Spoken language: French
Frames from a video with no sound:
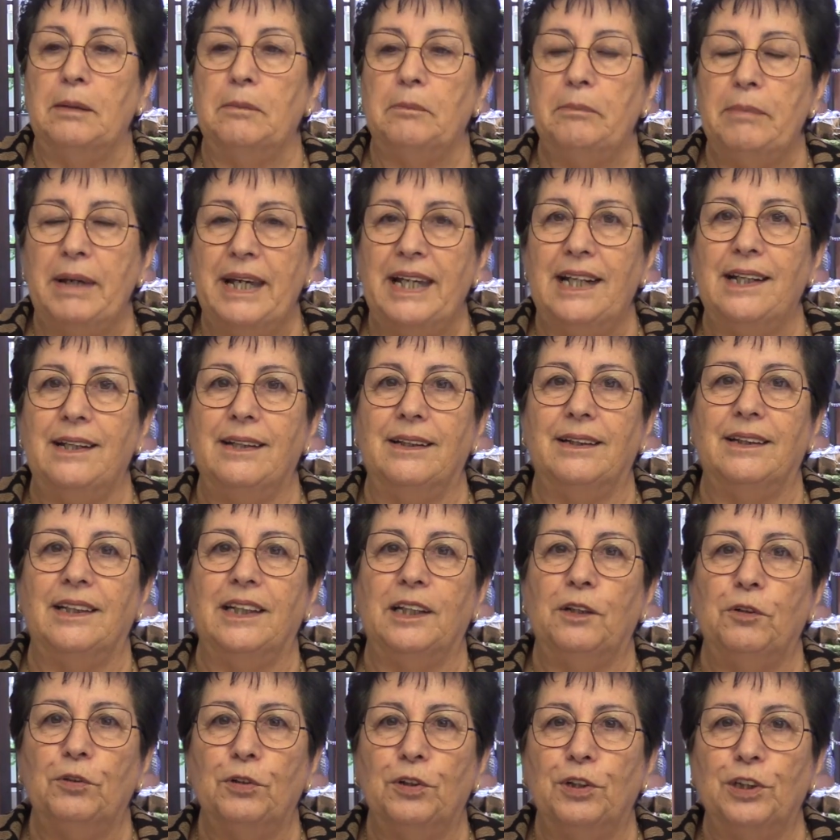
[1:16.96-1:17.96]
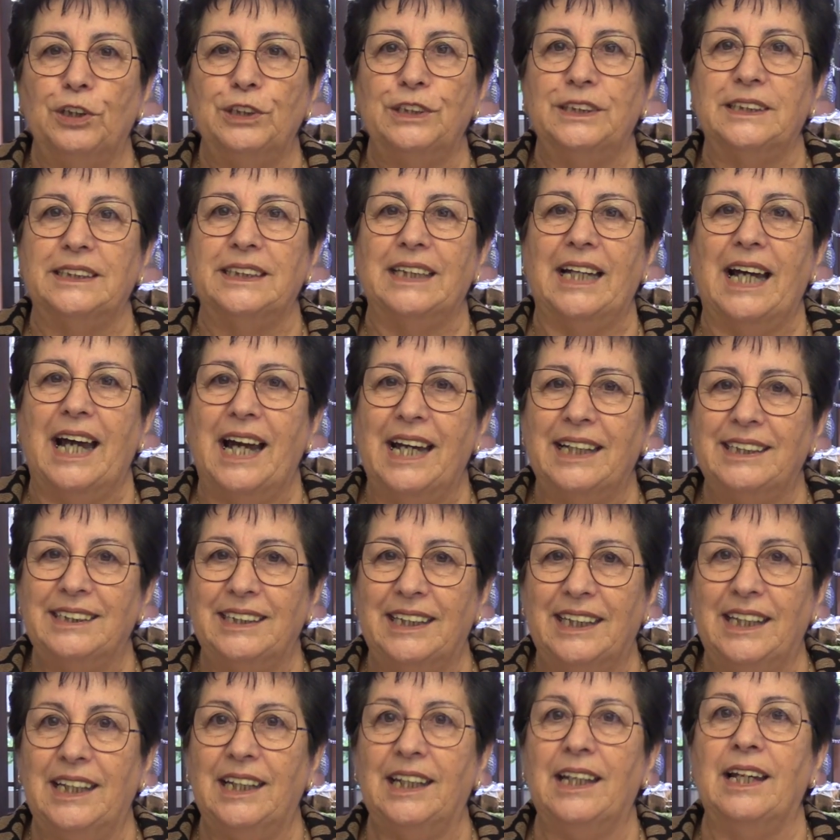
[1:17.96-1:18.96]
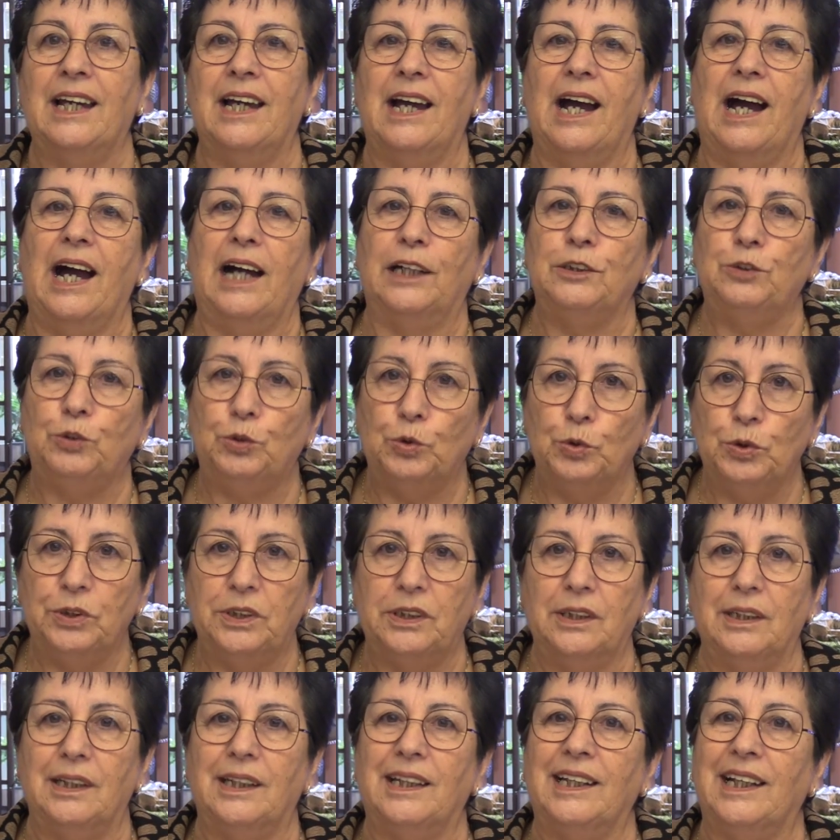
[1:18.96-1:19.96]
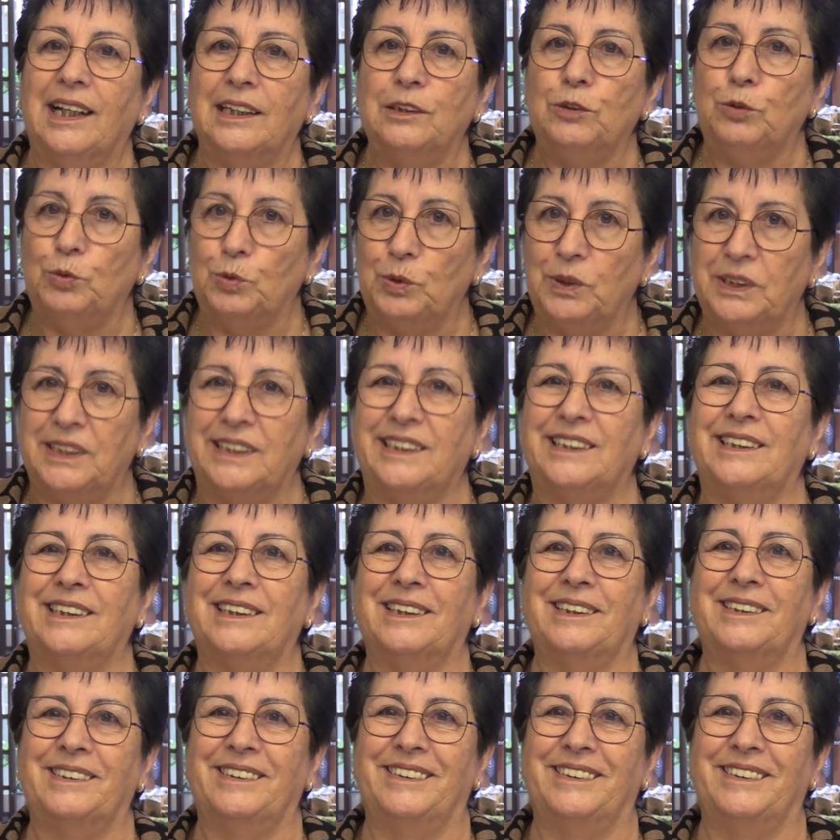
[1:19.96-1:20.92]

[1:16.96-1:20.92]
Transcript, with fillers: Belle et heureuse année à toutes et à tous.